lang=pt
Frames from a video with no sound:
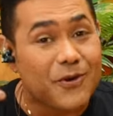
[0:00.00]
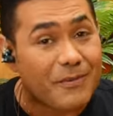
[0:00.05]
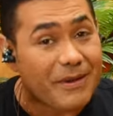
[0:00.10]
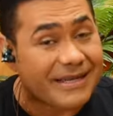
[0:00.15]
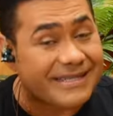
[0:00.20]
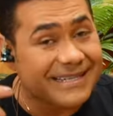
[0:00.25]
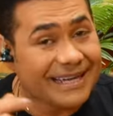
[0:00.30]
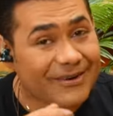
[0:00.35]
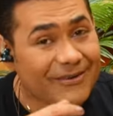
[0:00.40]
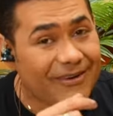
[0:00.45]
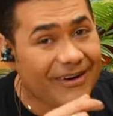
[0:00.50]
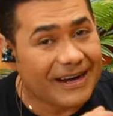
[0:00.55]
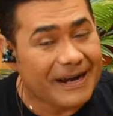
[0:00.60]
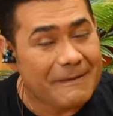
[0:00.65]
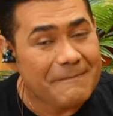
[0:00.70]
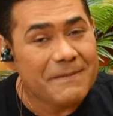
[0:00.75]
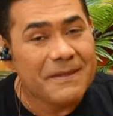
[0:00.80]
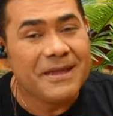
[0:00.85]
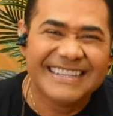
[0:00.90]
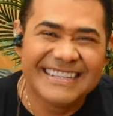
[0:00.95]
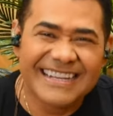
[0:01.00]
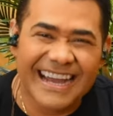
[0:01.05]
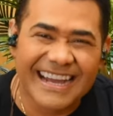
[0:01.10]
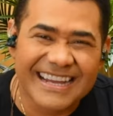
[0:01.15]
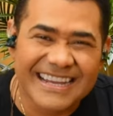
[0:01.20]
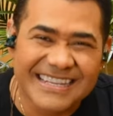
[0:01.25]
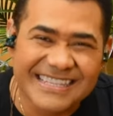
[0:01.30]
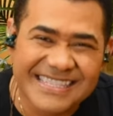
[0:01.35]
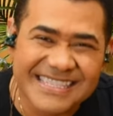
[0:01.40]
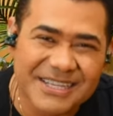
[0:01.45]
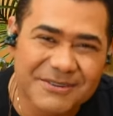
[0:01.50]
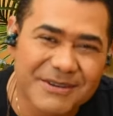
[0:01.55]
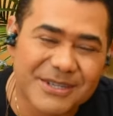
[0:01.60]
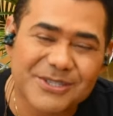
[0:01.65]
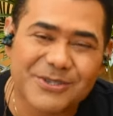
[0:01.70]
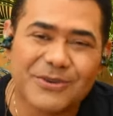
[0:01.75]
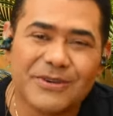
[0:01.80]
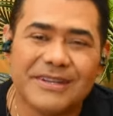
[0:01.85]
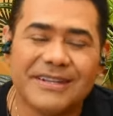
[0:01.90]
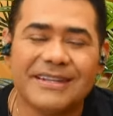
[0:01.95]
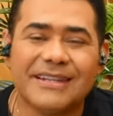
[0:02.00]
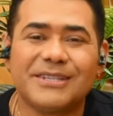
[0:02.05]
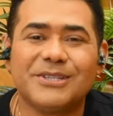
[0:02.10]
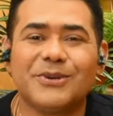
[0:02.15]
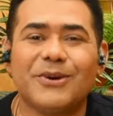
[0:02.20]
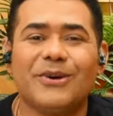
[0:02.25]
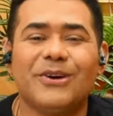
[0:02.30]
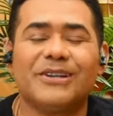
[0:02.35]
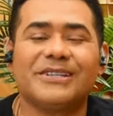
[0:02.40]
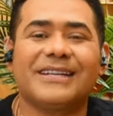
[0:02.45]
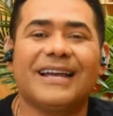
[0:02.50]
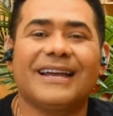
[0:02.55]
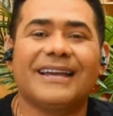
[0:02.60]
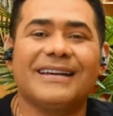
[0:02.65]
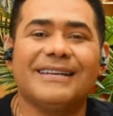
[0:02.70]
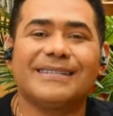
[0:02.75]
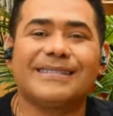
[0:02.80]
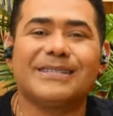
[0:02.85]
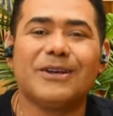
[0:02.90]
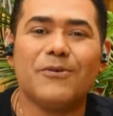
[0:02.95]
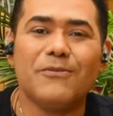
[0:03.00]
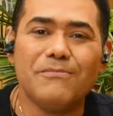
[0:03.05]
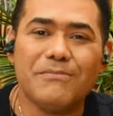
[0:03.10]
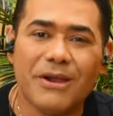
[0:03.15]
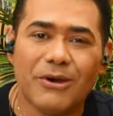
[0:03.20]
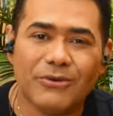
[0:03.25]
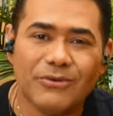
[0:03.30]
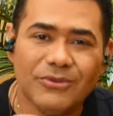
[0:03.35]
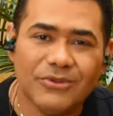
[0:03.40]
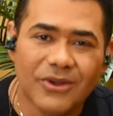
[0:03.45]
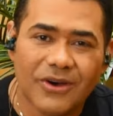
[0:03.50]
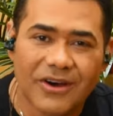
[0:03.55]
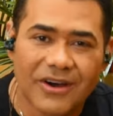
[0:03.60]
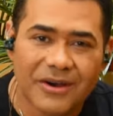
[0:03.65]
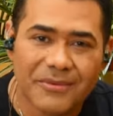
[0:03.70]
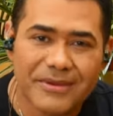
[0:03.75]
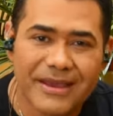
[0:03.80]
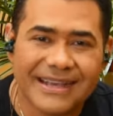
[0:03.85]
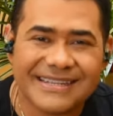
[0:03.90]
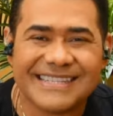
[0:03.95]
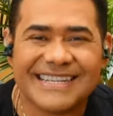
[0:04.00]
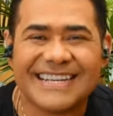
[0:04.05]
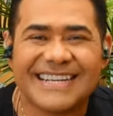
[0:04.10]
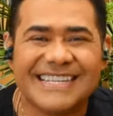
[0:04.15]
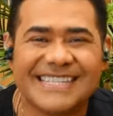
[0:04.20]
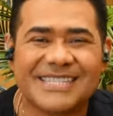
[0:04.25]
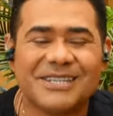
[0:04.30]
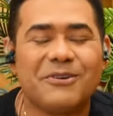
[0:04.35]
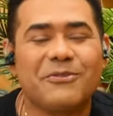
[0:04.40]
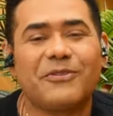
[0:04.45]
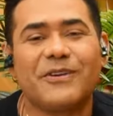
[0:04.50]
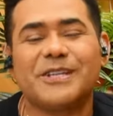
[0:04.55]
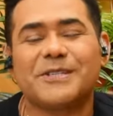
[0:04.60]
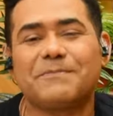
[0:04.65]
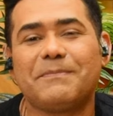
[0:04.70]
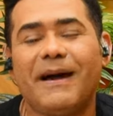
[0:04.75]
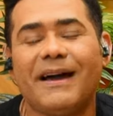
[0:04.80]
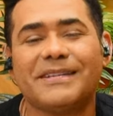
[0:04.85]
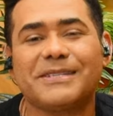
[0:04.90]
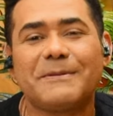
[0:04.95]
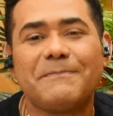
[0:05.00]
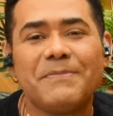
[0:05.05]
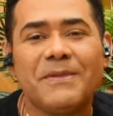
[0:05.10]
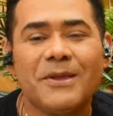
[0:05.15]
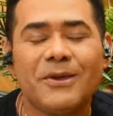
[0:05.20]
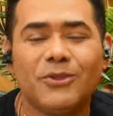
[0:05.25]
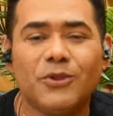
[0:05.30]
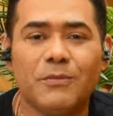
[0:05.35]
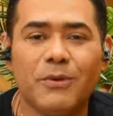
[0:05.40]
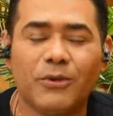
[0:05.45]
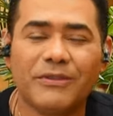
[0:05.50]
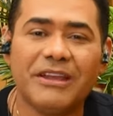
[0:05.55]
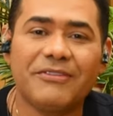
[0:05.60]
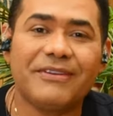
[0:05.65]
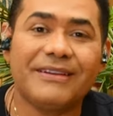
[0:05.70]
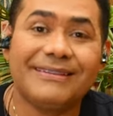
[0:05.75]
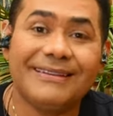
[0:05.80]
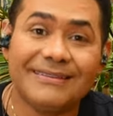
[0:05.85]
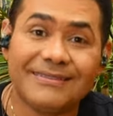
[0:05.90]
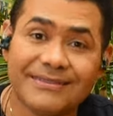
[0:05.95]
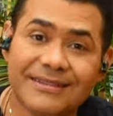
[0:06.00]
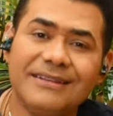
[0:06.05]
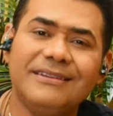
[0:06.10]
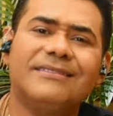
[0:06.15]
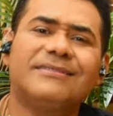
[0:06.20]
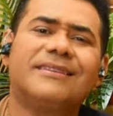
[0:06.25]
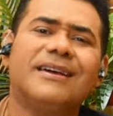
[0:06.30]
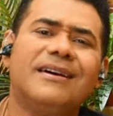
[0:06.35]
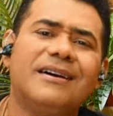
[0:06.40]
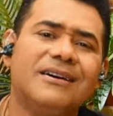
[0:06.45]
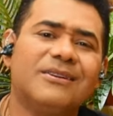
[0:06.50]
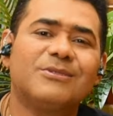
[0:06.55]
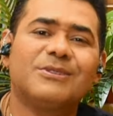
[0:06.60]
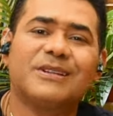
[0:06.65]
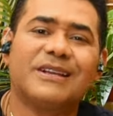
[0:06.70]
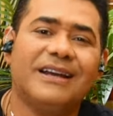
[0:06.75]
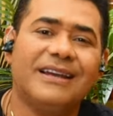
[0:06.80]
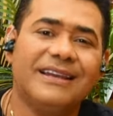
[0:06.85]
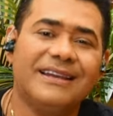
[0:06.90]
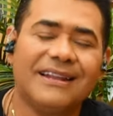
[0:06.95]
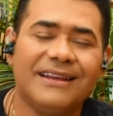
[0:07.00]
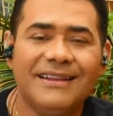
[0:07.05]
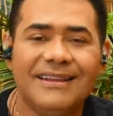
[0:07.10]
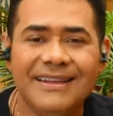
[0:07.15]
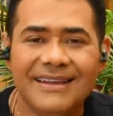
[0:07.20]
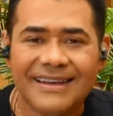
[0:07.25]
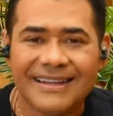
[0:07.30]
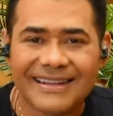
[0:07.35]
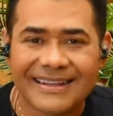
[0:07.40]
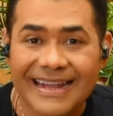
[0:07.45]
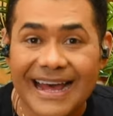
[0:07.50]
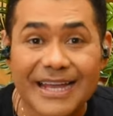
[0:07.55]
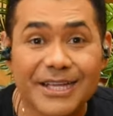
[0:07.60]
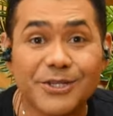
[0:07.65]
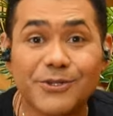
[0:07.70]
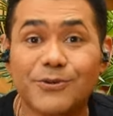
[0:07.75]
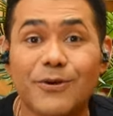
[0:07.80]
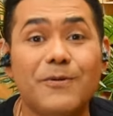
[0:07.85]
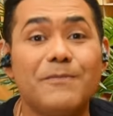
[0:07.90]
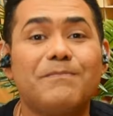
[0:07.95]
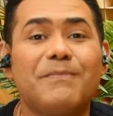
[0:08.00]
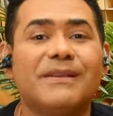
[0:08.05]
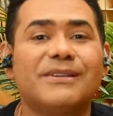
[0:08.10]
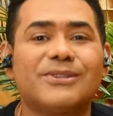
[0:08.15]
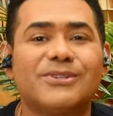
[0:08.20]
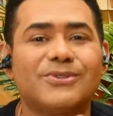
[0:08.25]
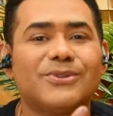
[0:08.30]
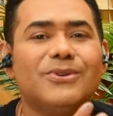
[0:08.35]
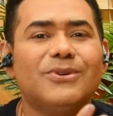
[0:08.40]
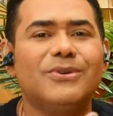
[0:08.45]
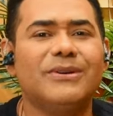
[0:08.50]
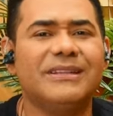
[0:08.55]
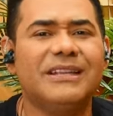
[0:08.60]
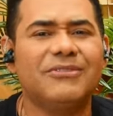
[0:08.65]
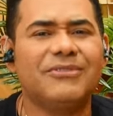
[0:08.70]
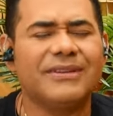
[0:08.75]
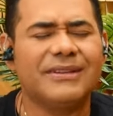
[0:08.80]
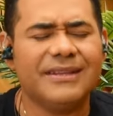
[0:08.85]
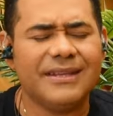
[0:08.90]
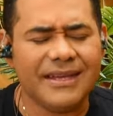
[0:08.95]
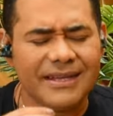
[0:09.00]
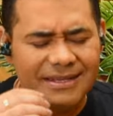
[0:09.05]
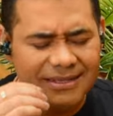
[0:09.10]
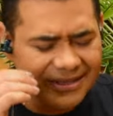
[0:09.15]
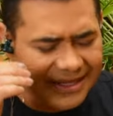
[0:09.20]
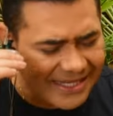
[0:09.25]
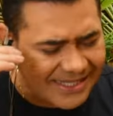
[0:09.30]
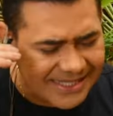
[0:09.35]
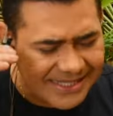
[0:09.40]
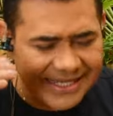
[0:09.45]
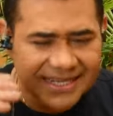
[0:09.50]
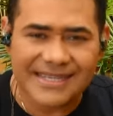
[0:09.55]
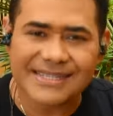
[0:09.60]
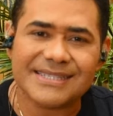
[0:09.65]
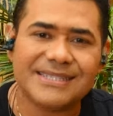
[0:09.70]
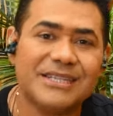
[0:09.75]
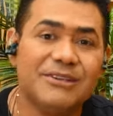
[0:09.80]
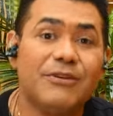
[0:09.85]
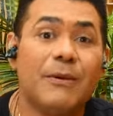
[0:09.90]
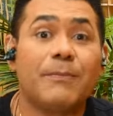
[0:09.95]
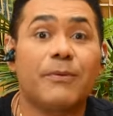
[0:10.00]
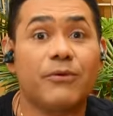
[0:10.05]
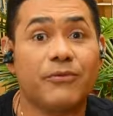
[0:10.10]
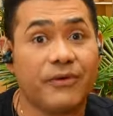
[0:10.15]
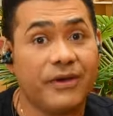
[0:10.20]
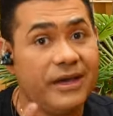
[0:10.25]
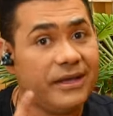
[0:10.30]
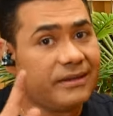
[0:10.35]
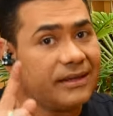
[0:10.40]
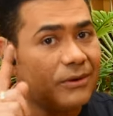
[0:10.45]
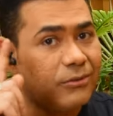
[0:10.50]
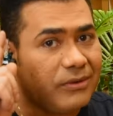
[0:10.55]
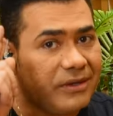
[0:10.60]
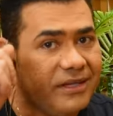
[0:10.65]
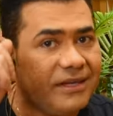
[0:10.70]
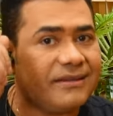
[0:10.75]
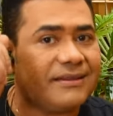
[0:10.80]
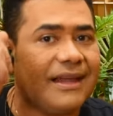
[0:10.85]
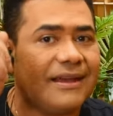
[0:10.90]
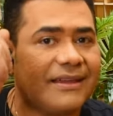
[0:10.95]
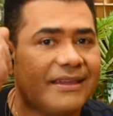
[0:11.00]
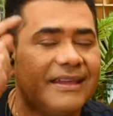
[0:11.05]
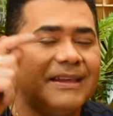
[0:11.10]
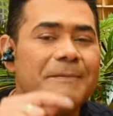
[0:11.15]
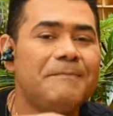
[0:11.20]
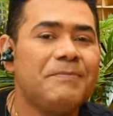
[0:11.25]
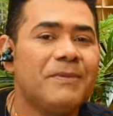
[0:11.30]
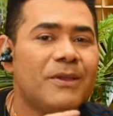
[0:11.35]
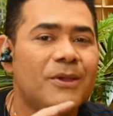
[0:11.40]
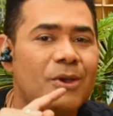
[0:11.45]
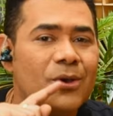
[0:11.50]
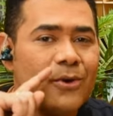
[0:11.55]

que começa agora. E a canção escolhida de hoje é a canção Meu Nome, essa canção fez parte do meu DVD 30 anos de carreira lá em João Pessoa, DVD inesquecível. Aproveita, o link tá aqui.